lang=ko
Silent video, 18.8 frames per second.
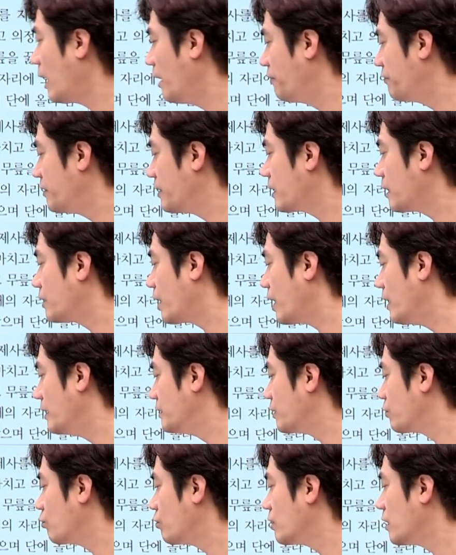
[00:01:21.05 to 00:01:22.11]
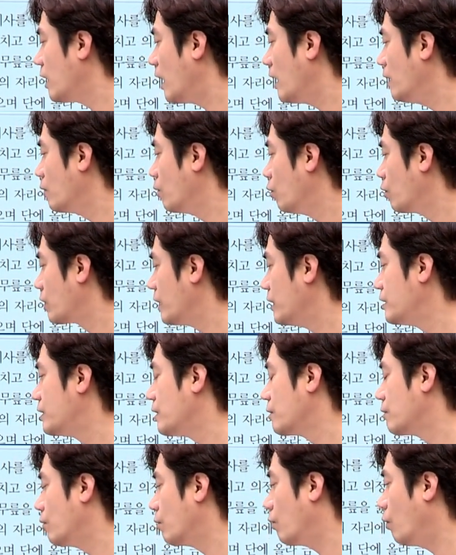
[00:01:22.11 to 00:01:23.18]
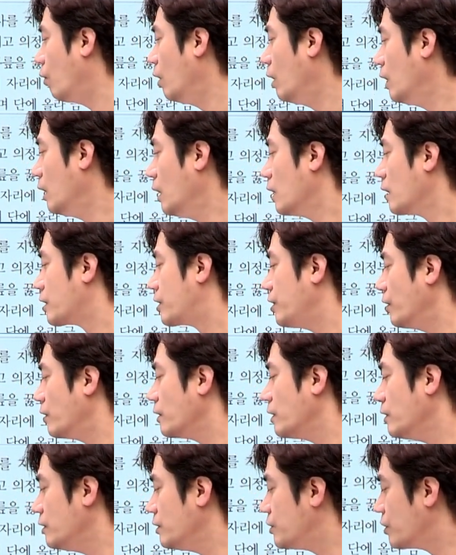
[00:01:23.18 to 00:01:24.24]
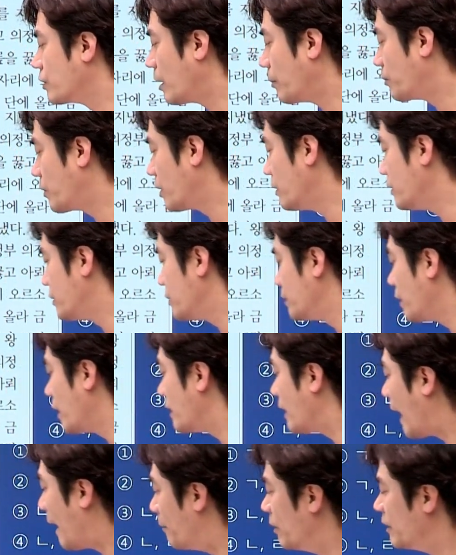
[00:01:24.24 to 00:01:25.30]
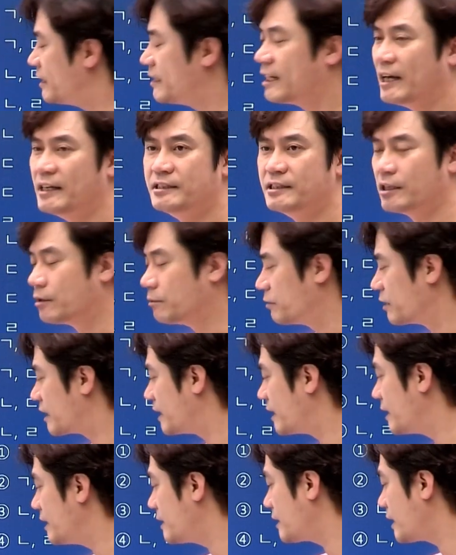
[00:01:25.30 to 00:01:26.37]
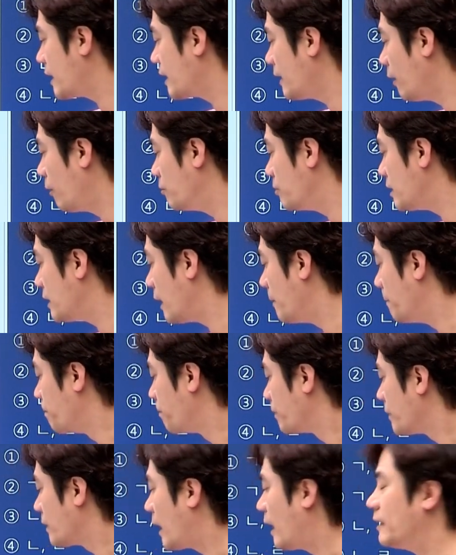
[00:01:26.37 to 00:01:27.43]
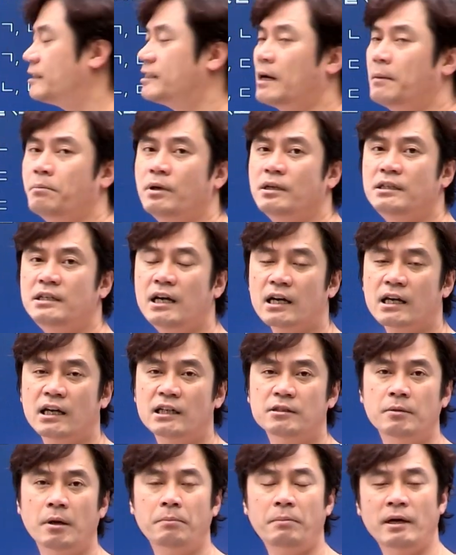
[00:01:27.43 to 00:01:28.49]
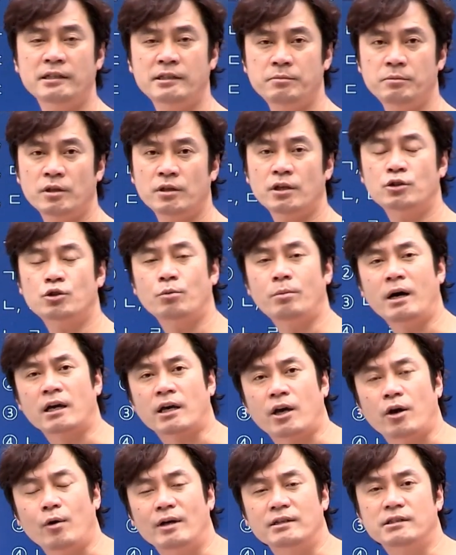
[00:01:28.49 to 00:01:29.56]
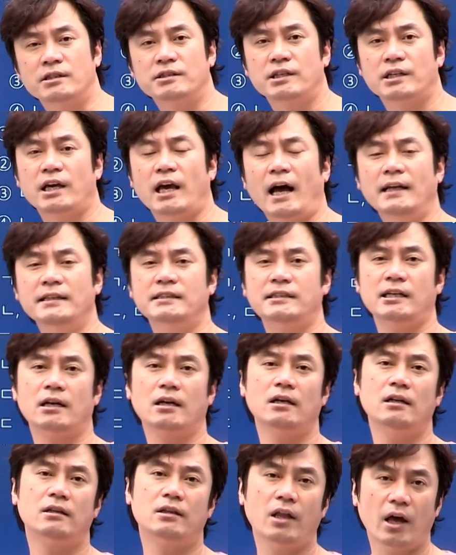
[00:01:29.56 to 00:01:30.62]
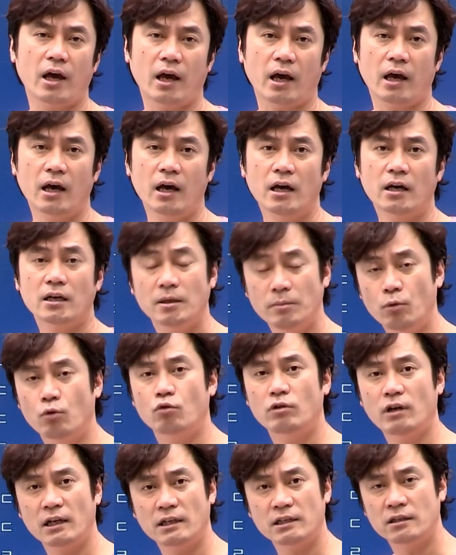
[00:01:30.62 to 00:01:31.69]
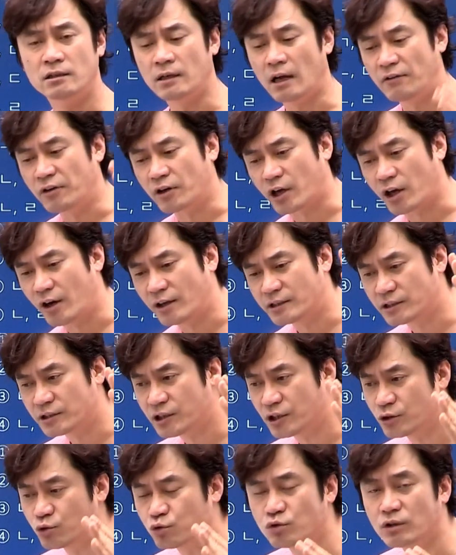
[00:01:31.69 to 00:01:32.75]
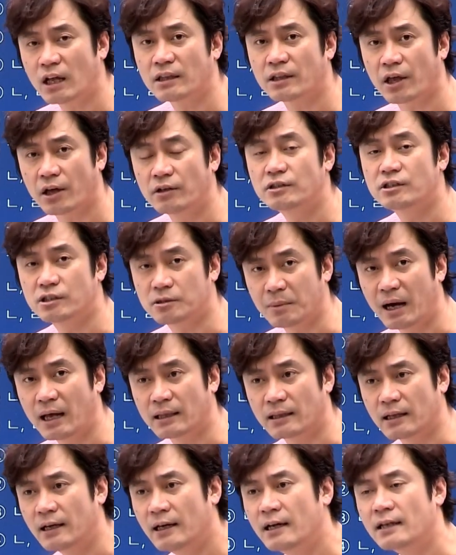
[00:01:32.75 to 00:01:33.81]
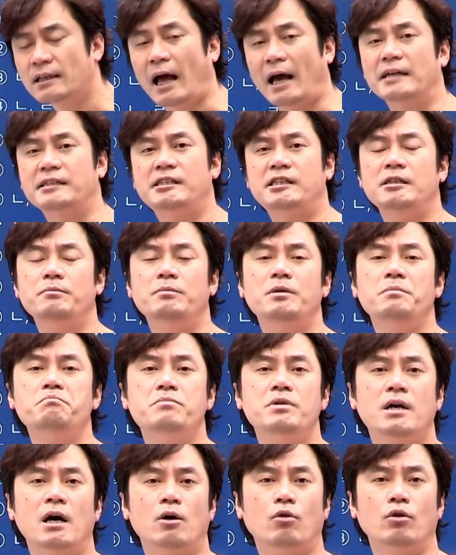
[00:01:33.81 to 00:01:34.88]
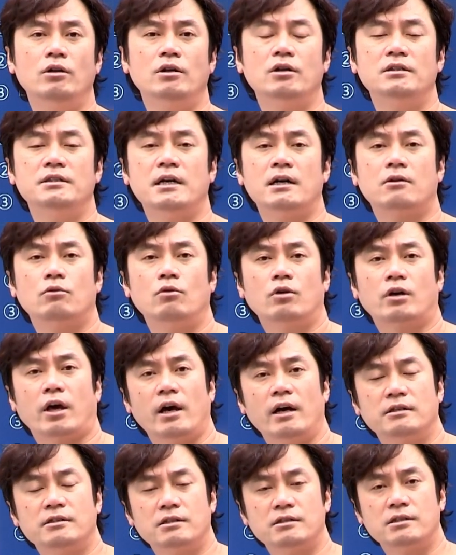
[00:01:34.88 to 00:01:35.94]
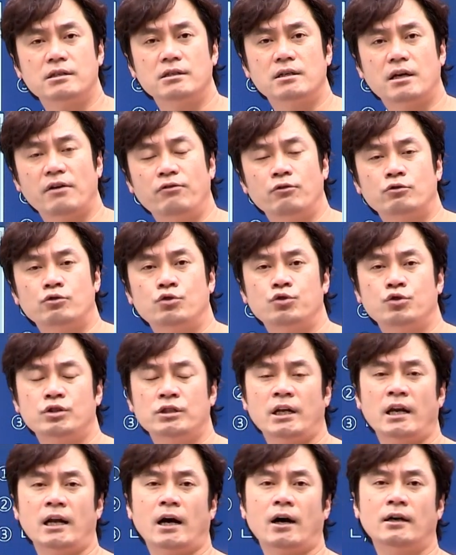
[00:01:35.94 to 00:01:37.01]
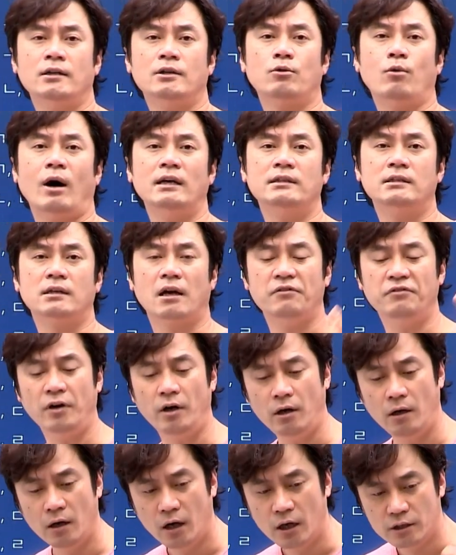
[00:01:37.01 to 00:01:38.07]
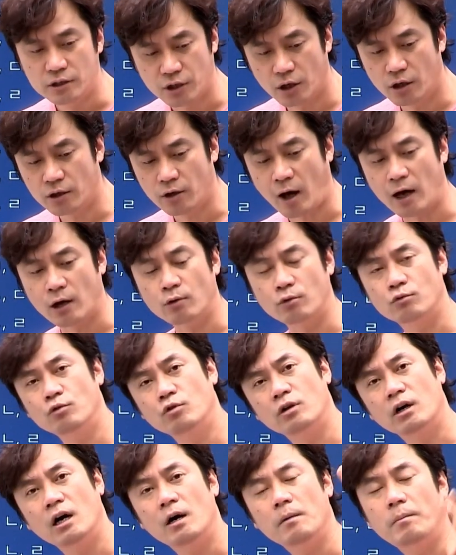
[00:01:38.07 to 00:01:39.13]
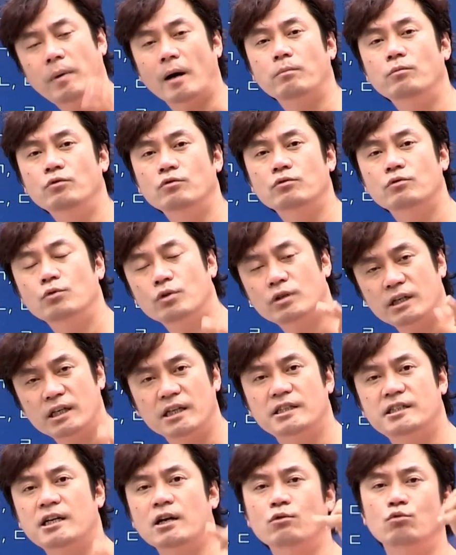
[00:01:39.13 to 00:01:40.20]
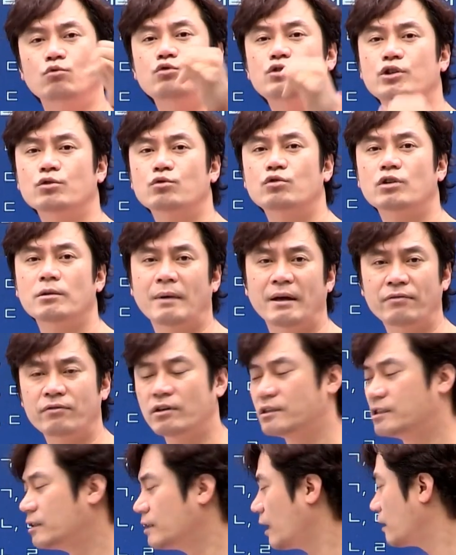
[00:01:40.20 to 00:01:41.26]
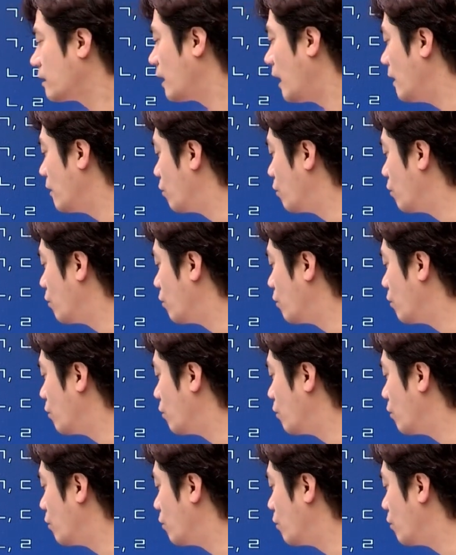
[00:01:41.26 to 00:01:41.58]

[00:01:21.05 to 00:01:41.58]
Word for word: 나왔으니까 대한제국인 거 알고 계실 거고 기억니이 정답 떨어지는데 나머지가 이제 여러분 기기창이 나옵니다. 다시 한번 이야기하지만 80년대 초반 개화 정책이 한창일 때 이모군란이 일어나서 개화 정책이 중단되었지만 다시 민비가 권력을 잡고 개화 정책을 계속 추진해 나가는 과정에서 전한국, 방문국, 기기창, 우정국이 만들어진다는 걸